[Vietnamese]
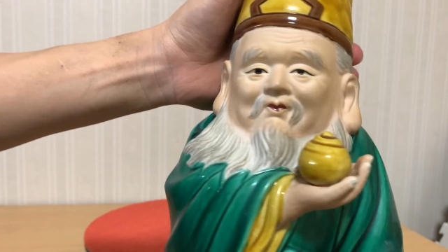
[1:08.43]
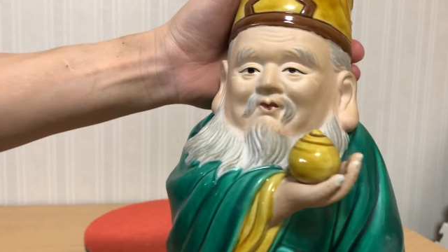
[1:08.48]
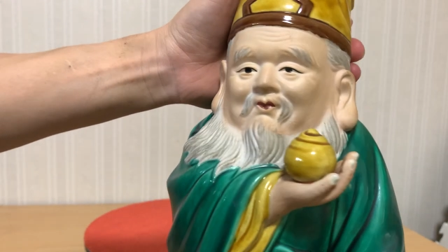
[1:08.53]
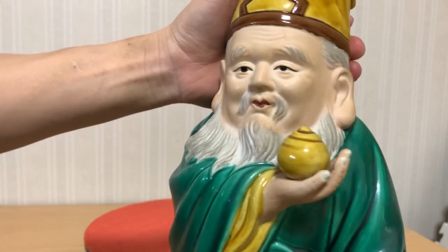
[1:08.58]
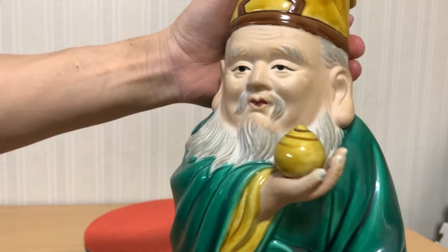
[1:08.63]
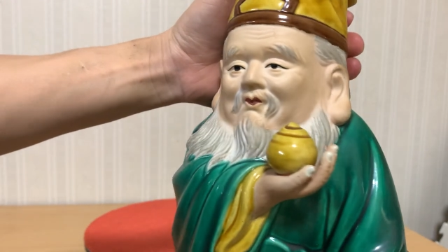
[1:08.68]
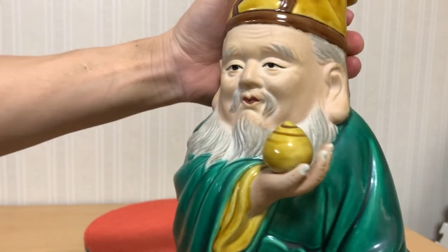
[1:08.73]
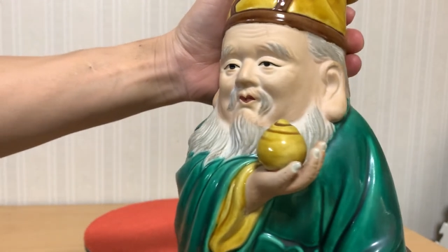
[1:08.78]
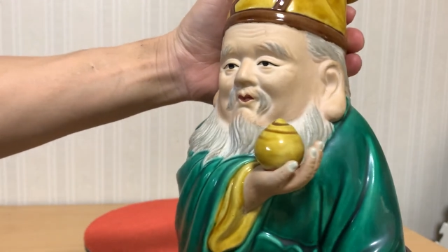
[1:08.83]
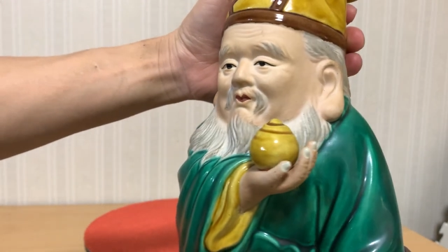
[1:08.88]

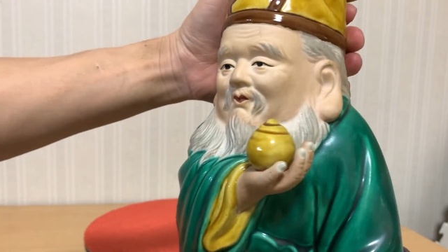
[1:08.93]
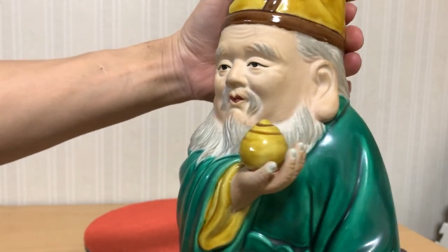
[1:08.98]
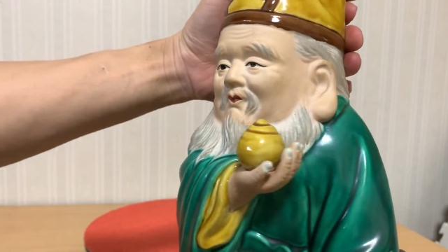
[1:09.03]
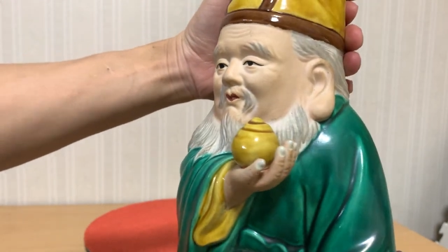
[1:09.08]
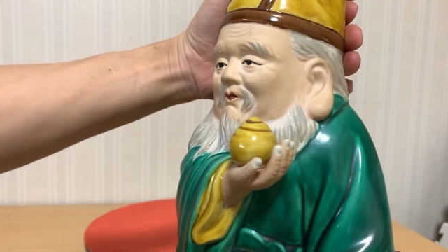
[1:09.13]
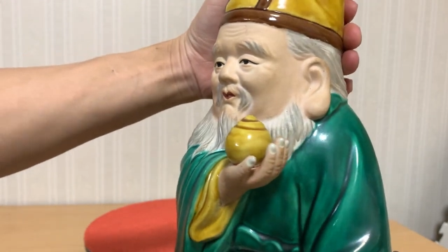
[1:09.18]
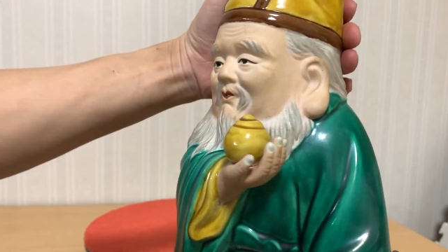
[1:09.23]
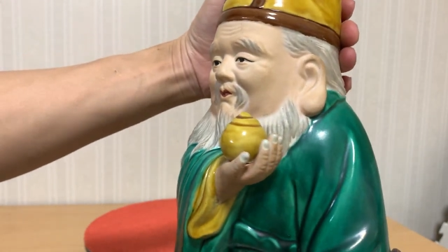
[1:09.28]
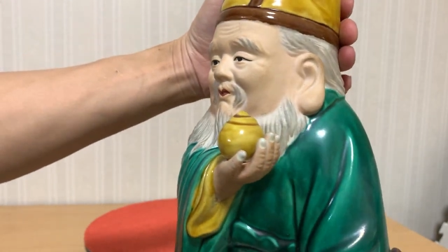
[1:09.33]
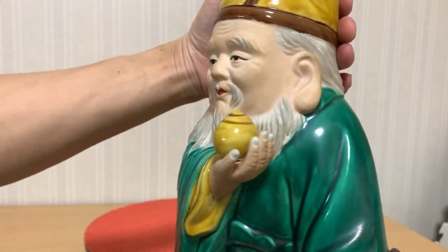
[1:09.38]
Đấy, mặt
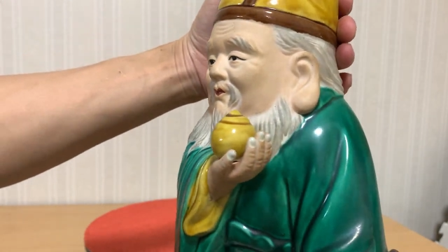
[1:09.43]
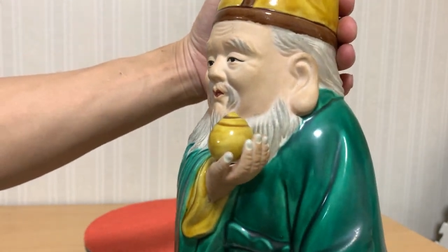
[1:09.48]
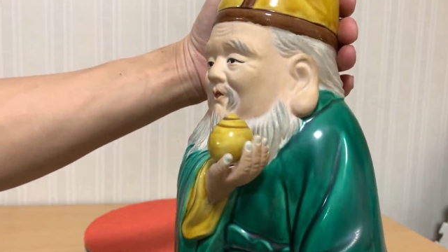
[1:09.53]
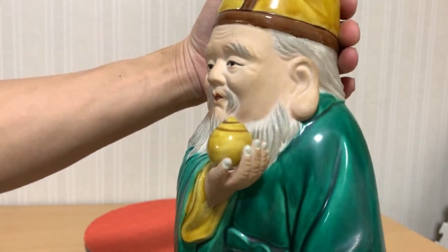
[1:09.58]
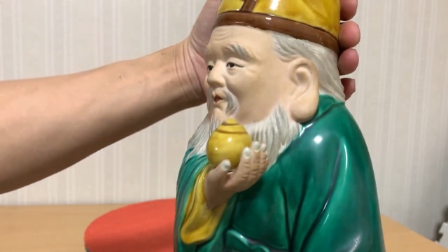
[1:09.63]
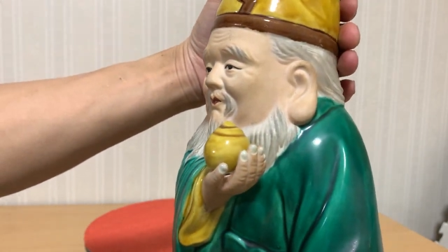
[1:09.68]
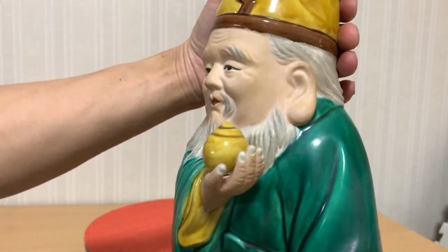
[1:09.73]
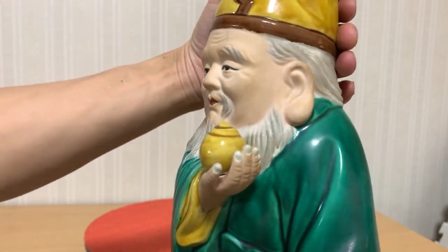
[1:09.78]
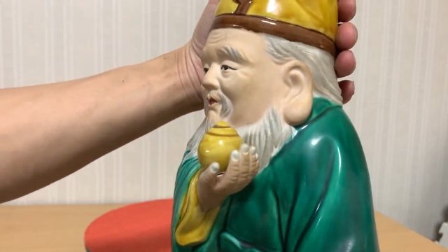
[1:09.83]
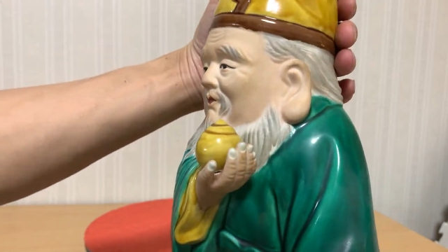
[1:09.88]
như thật
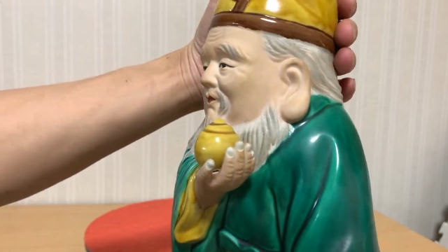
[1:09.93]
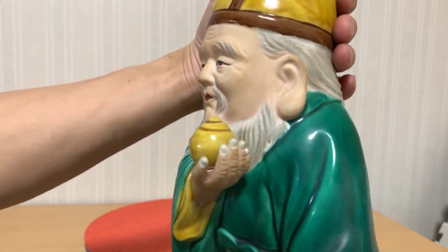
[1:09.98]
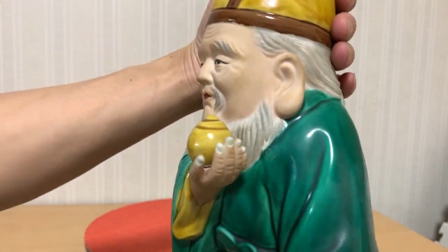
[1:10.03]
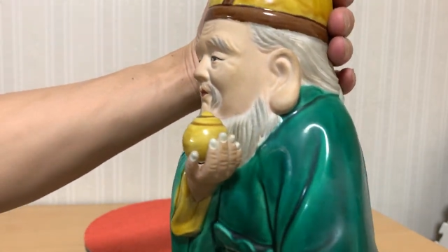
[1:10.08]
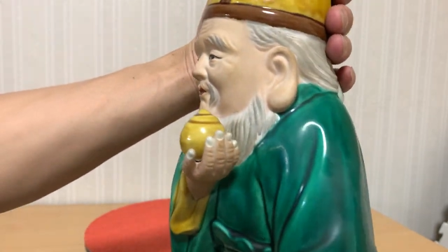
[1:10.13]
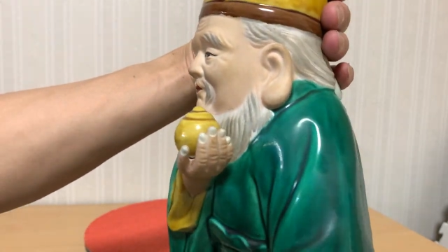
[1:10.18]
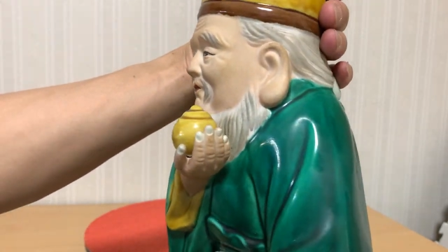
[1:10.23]
luôn các bác ạ.